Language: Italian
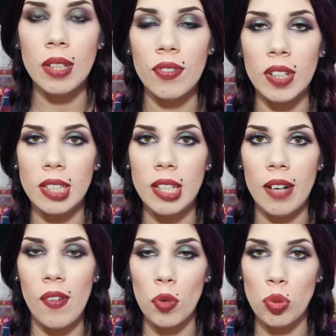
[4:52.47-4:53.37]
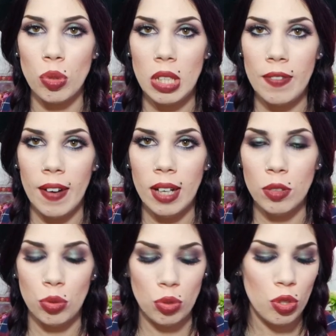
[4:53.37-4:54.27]
infatti ieri avevo su Diva
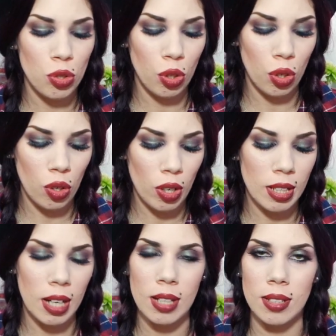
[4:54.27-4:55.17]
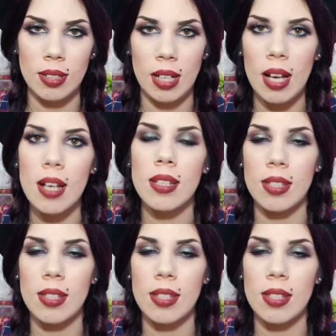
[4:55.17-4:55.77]
tutto il giorno ed era stra